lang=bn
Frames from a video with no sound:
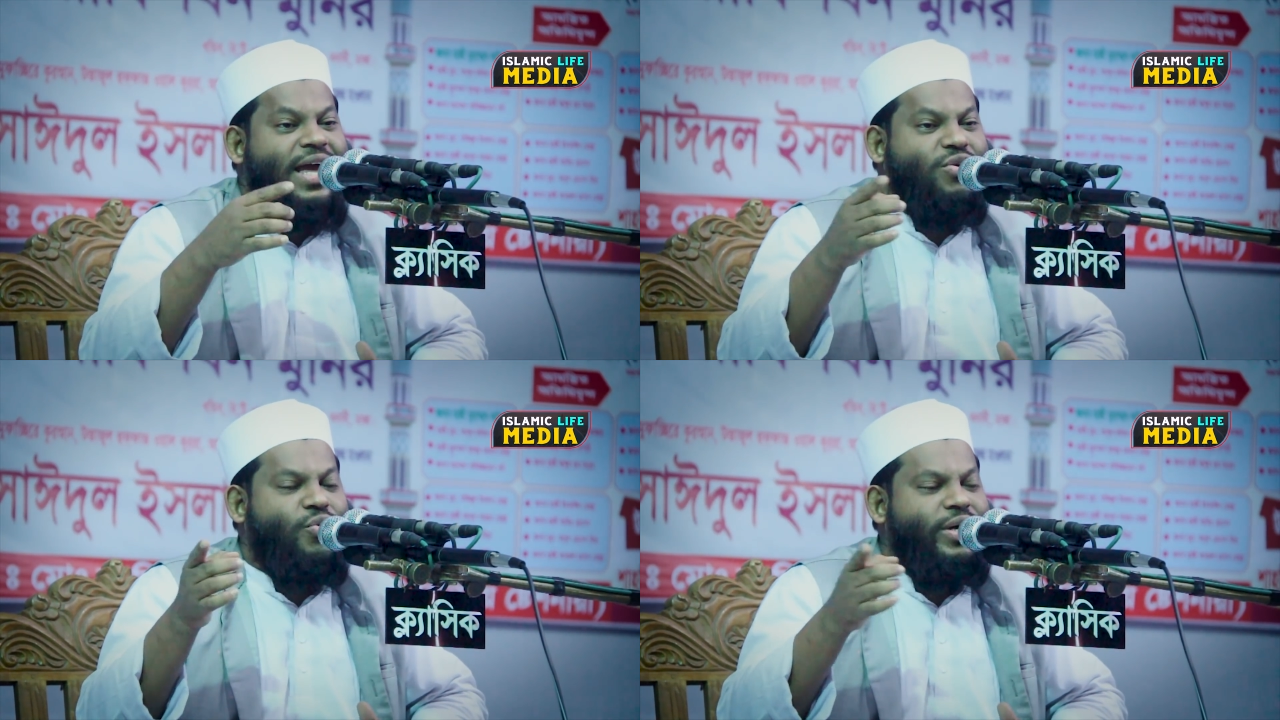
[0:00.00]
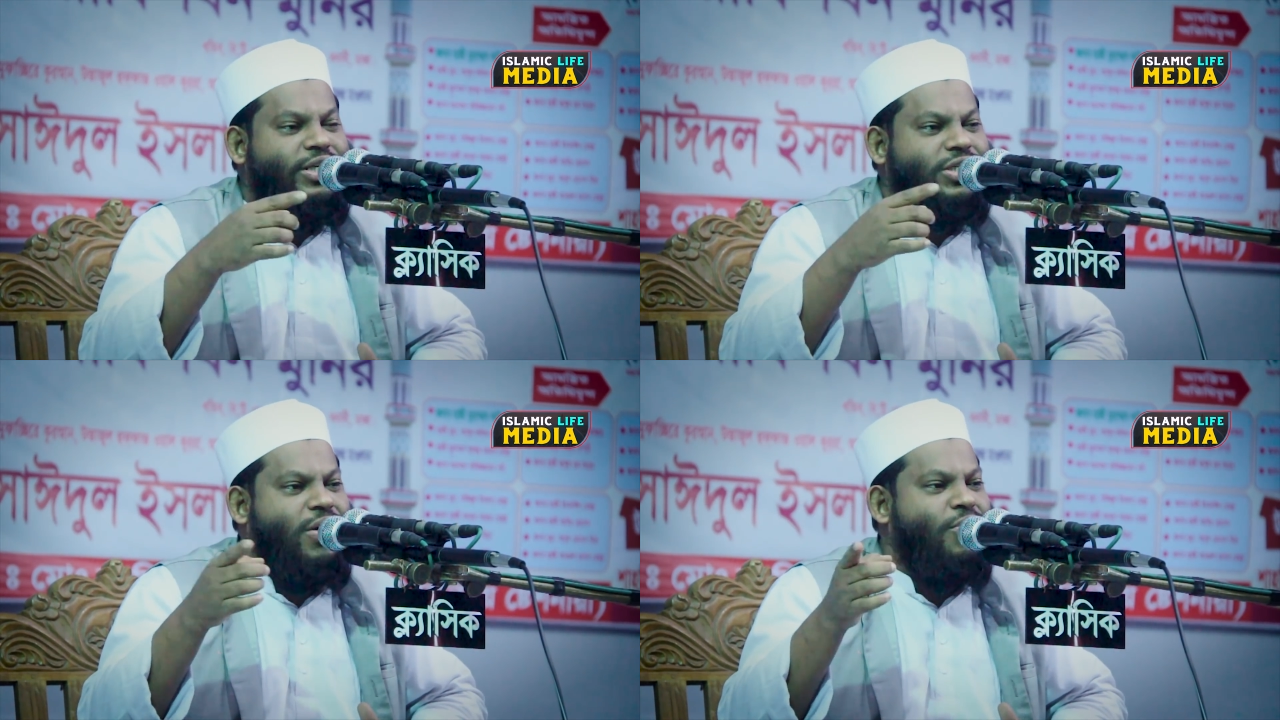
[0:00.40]
এক
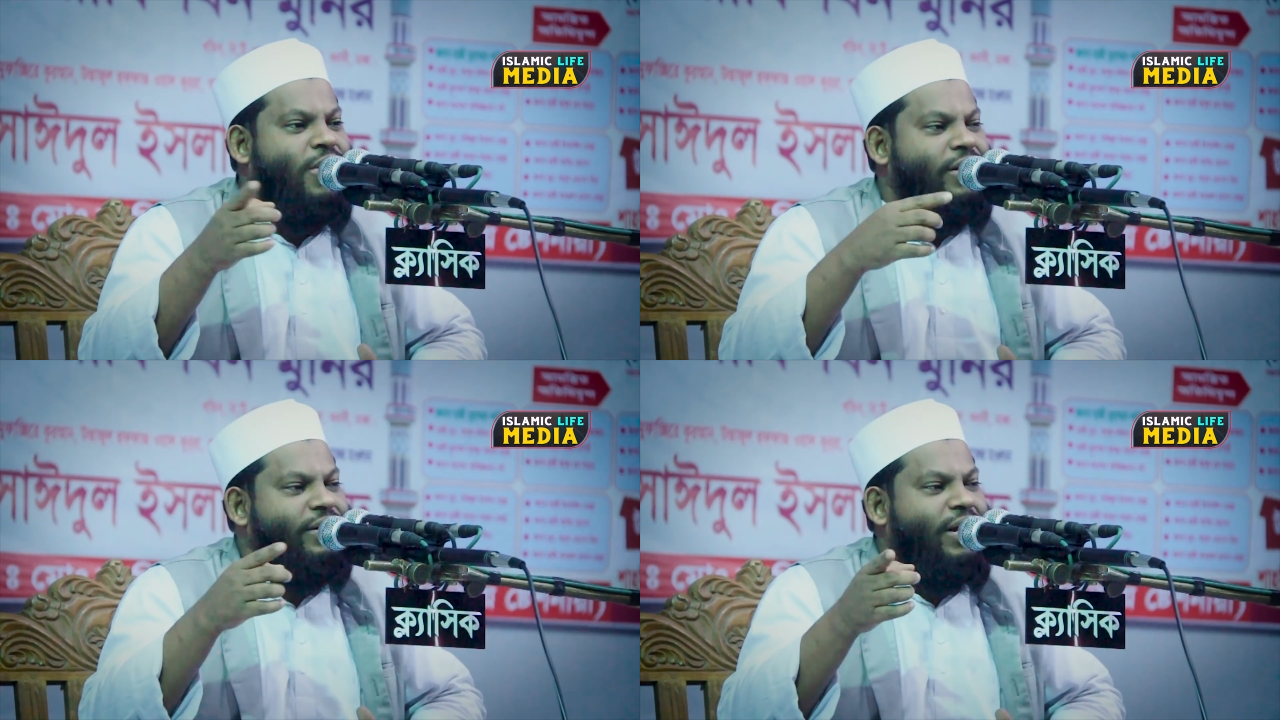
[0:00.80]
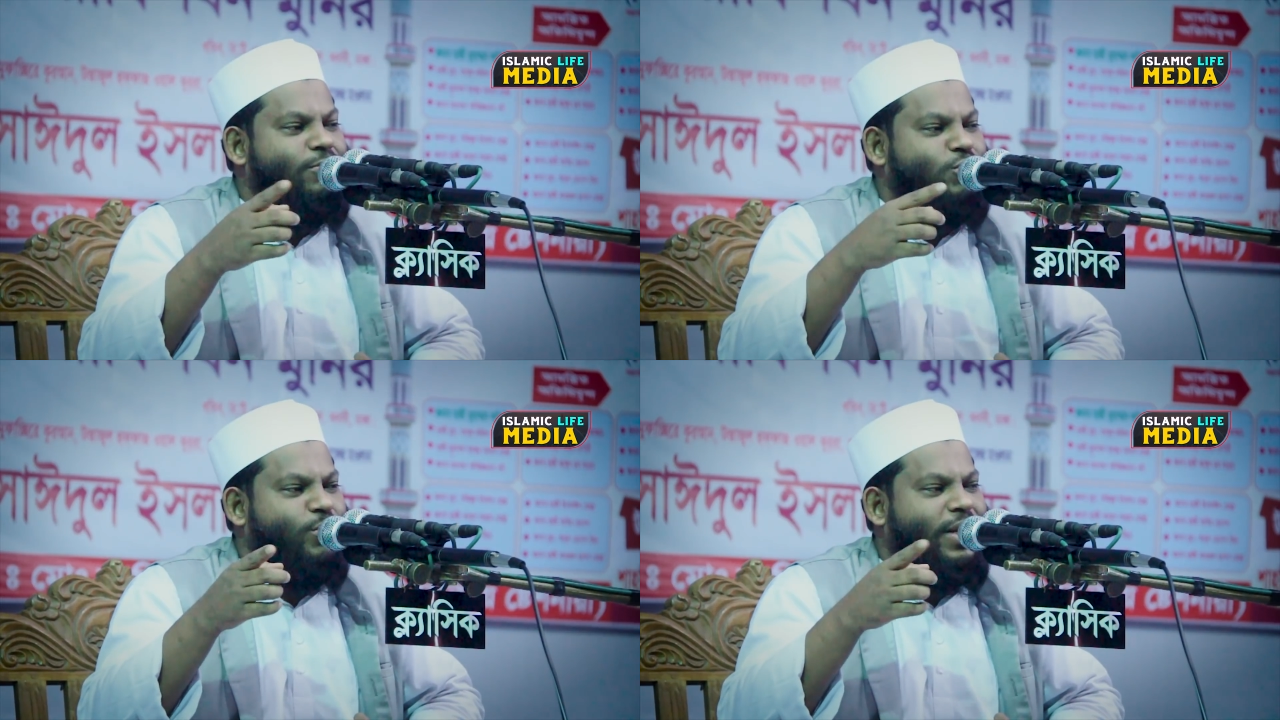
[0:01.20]
হয়ে যাও
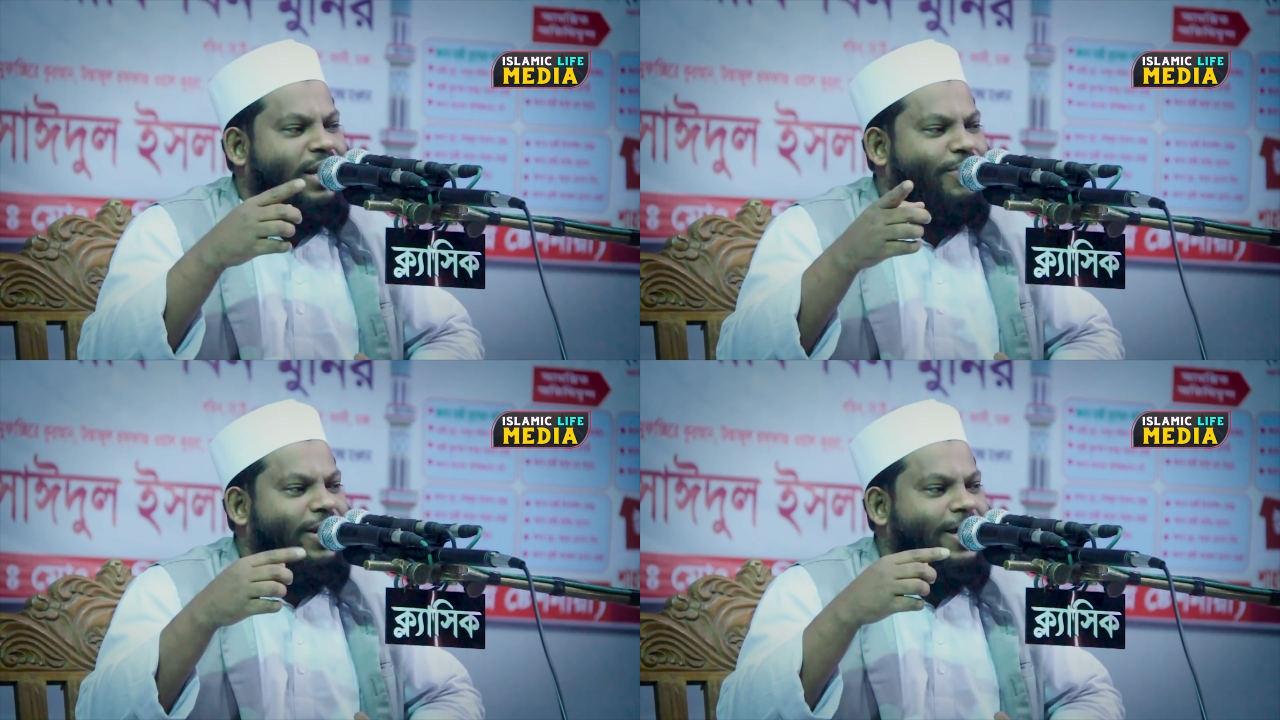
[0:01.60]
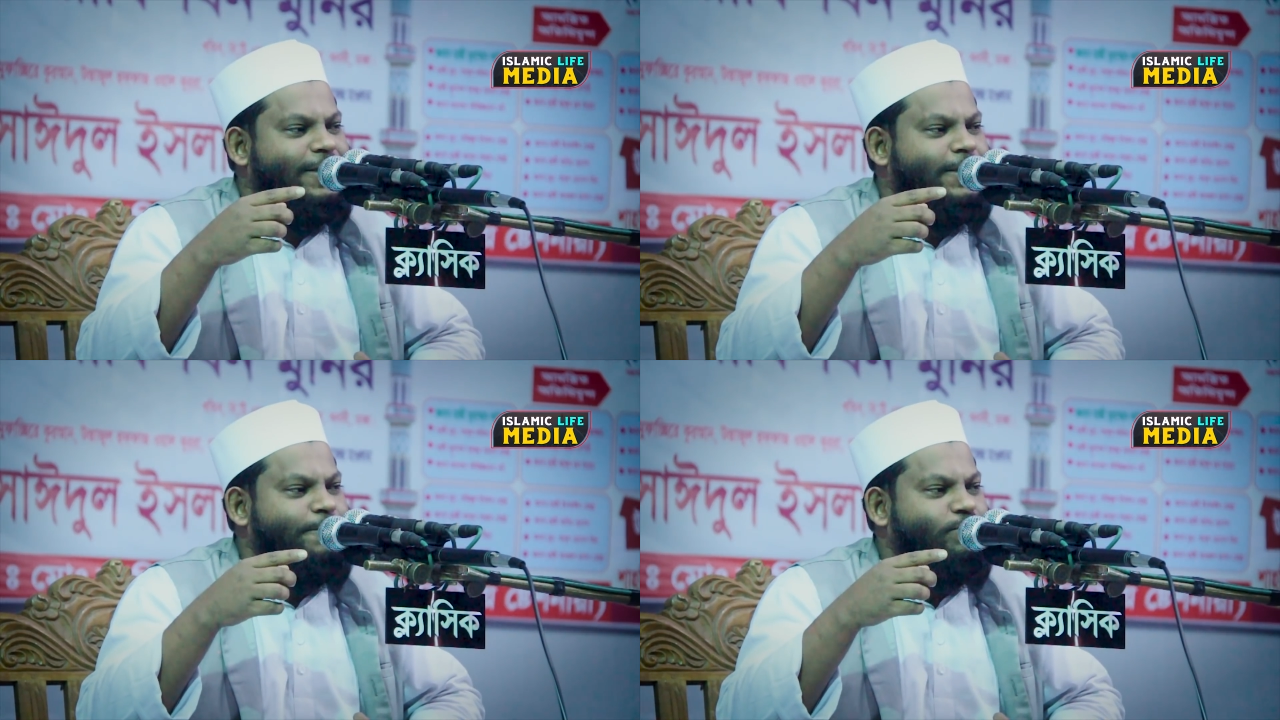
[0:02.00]
নাউজুবিল্লা বলেন